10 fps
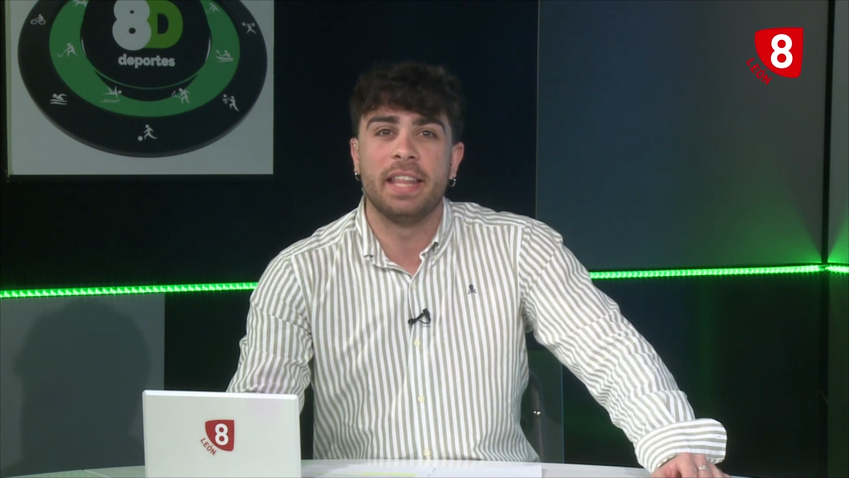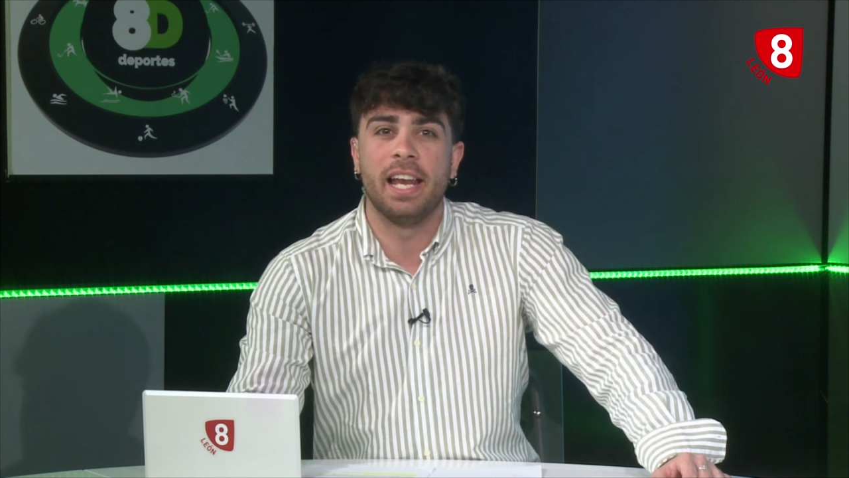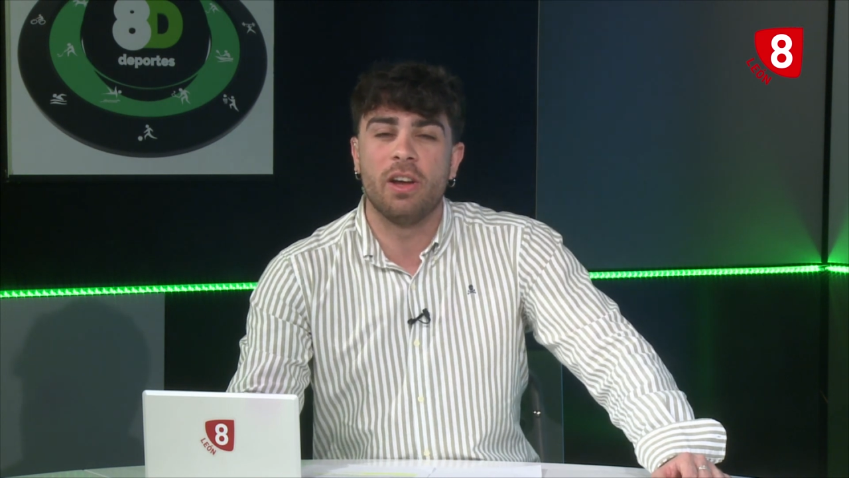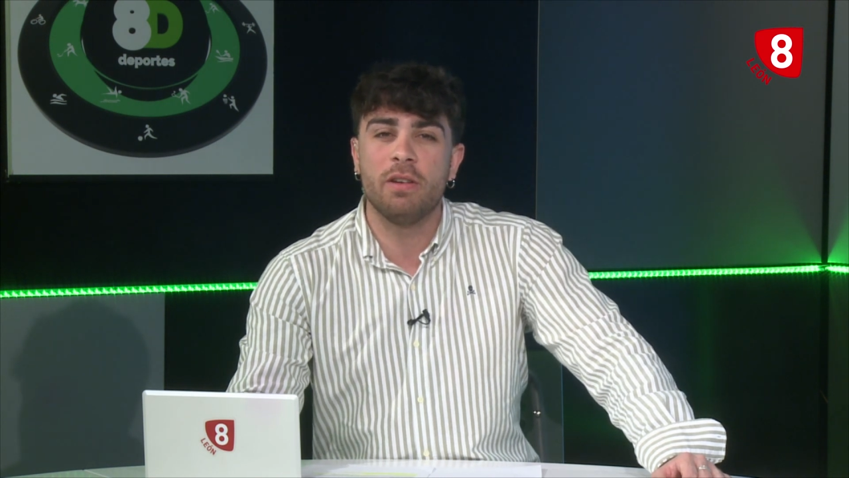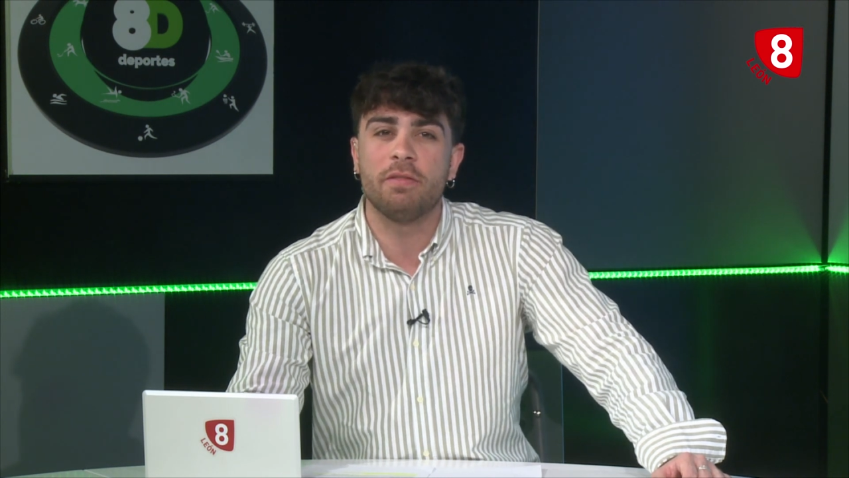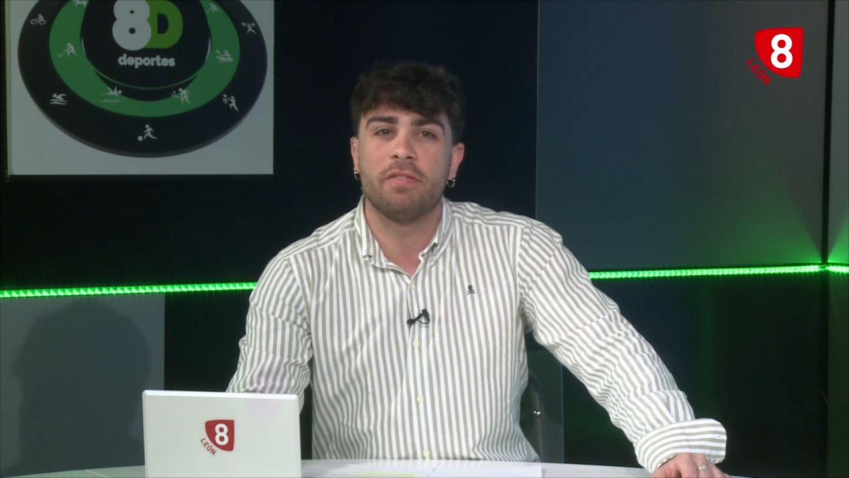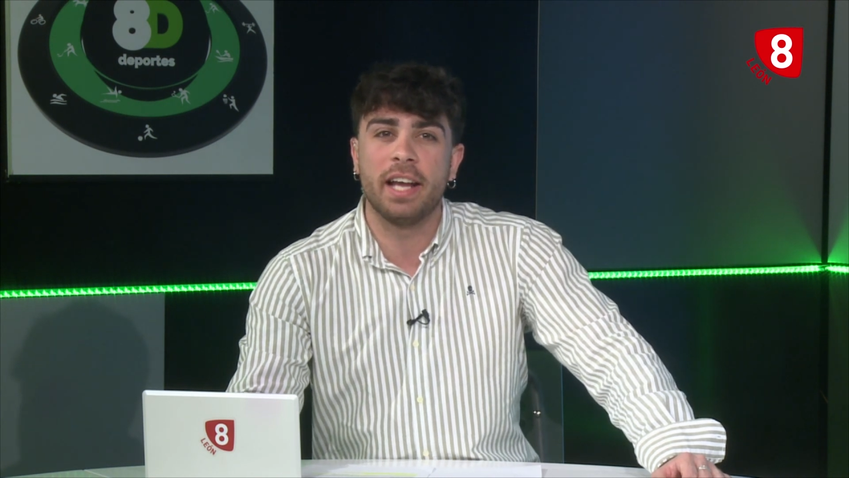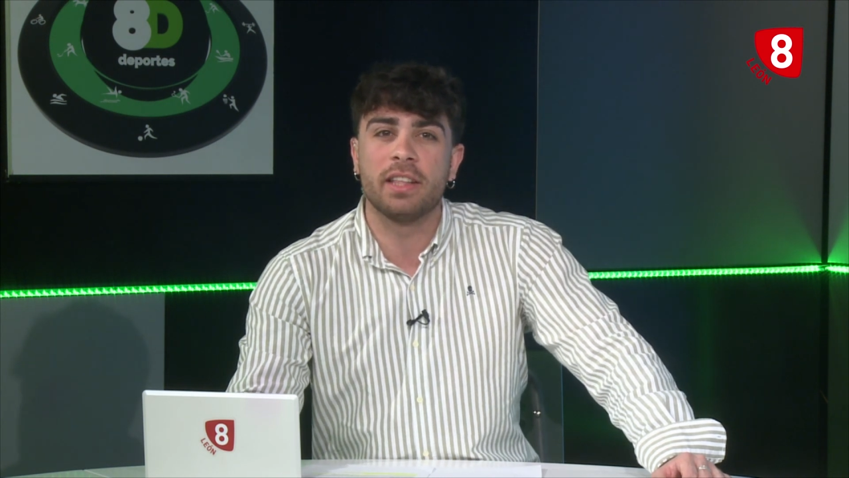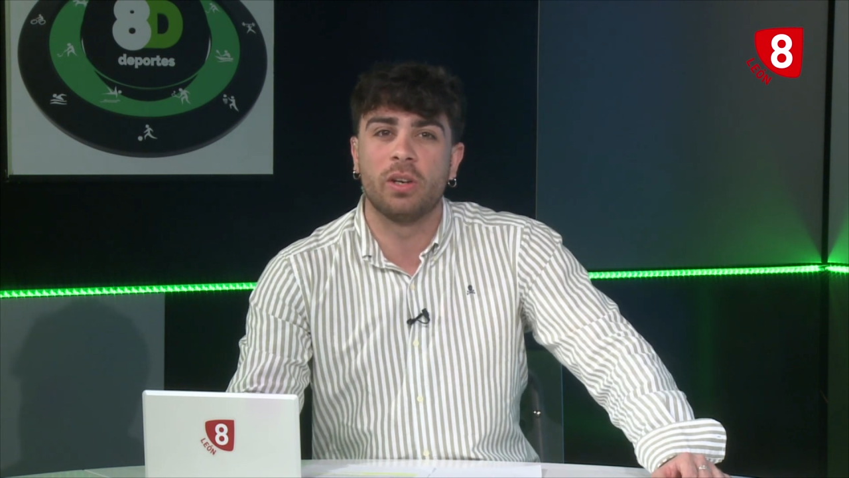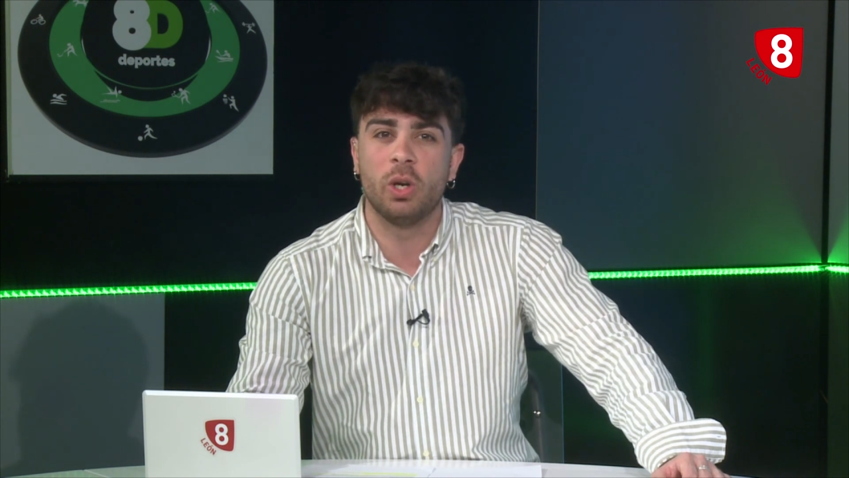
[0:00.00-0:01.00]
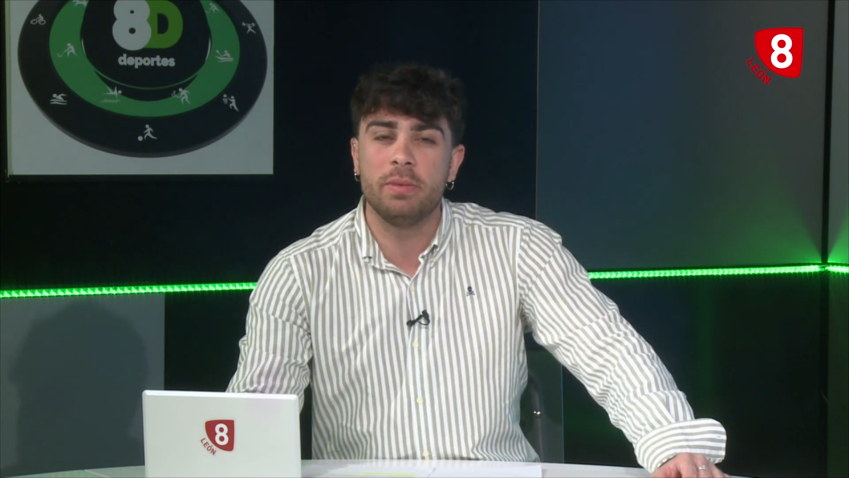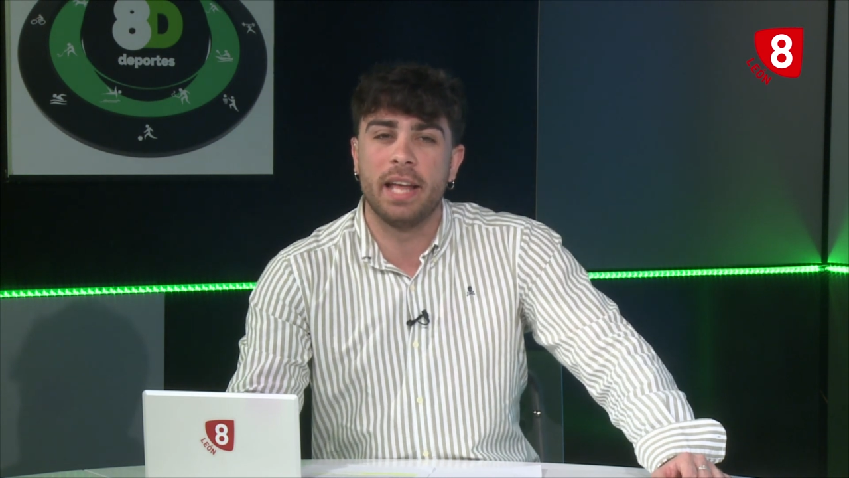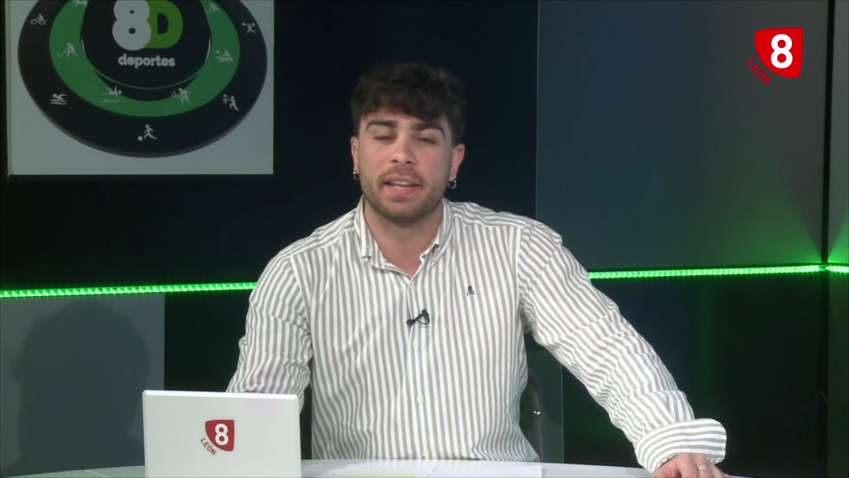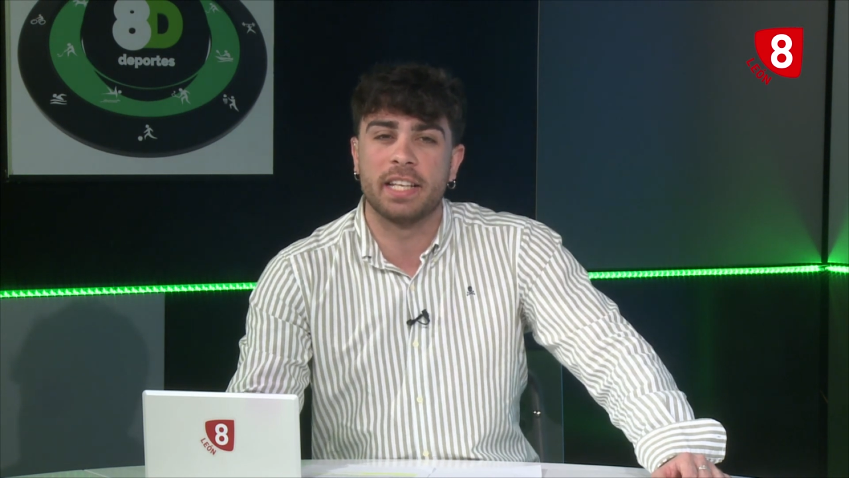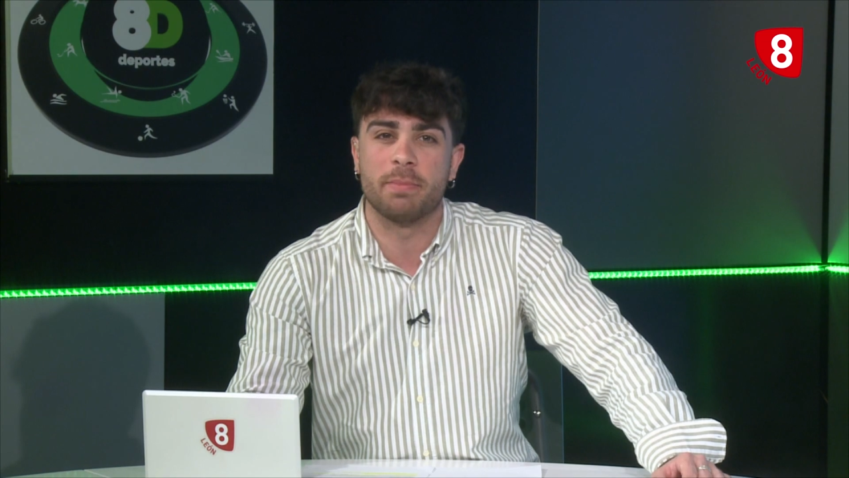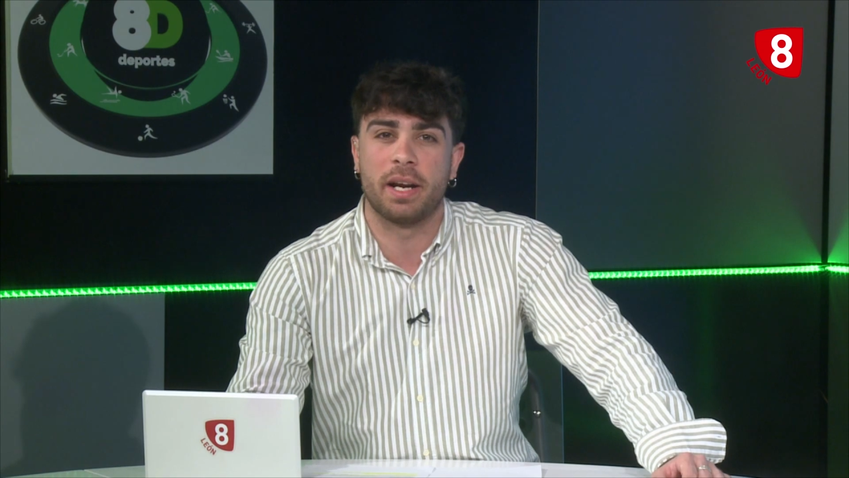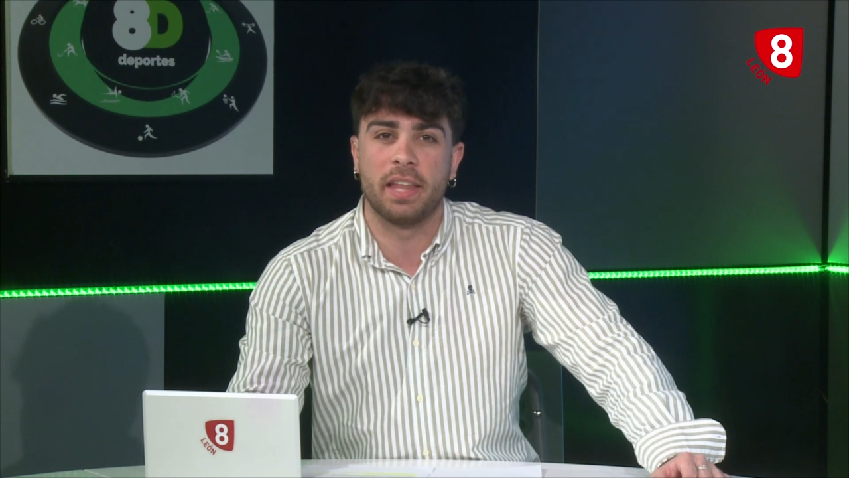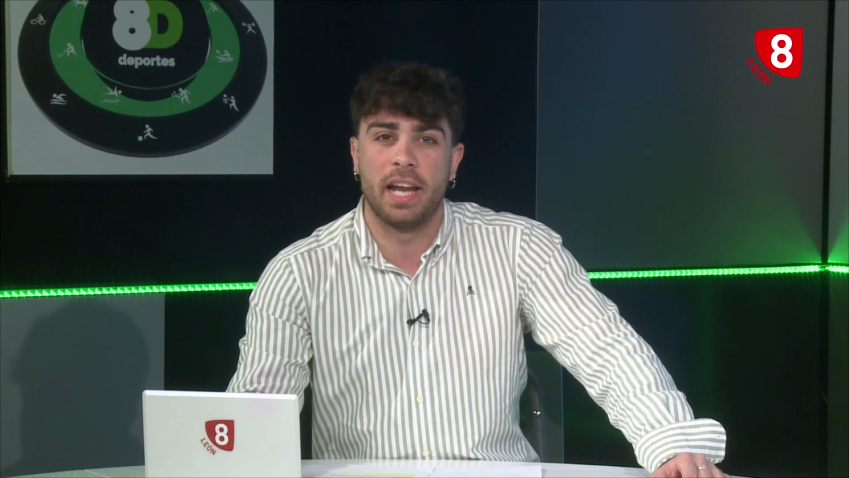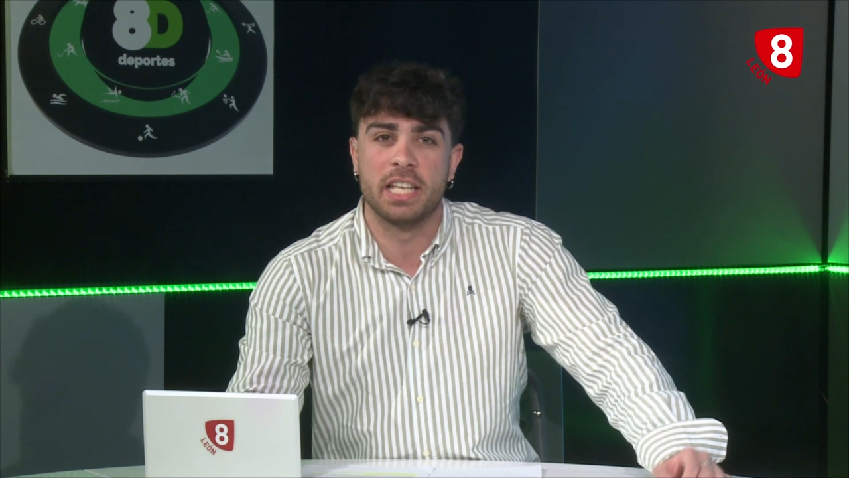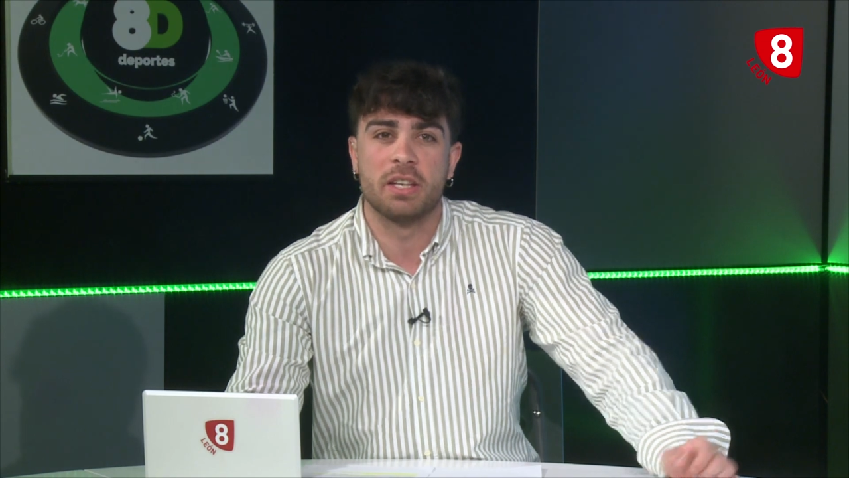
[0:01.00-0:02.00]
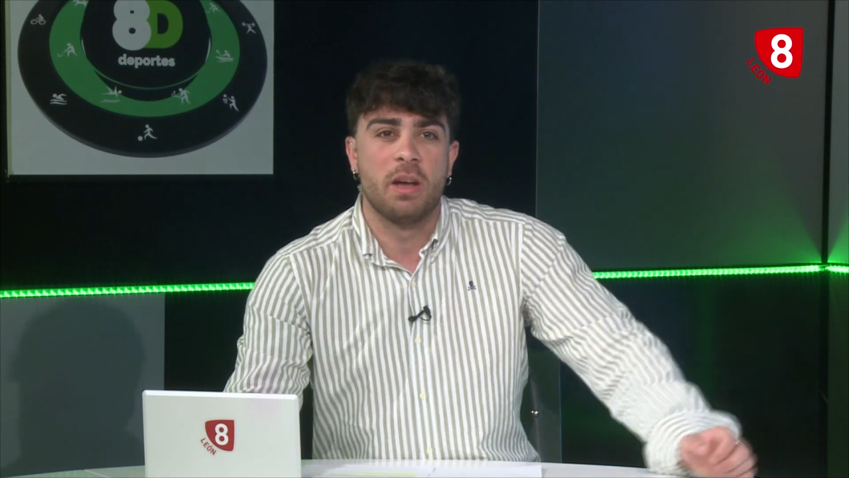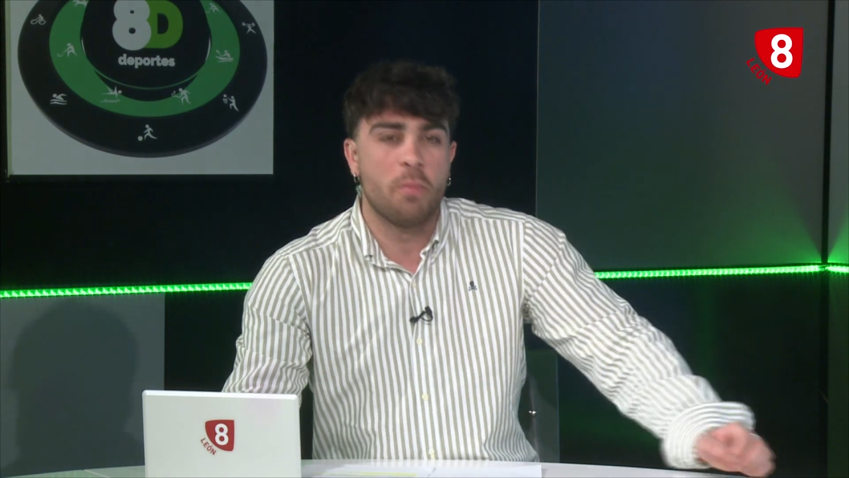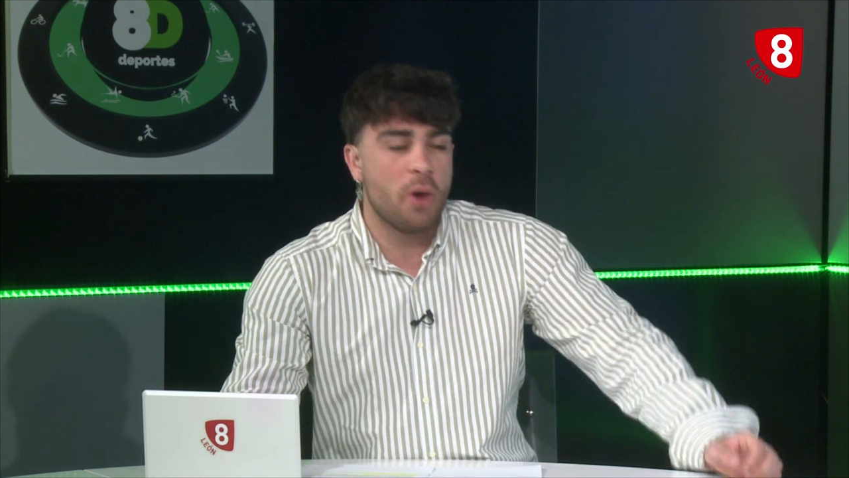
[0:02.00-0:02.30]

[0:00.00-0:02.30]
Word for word: de León Fight Club de Artes Marciales.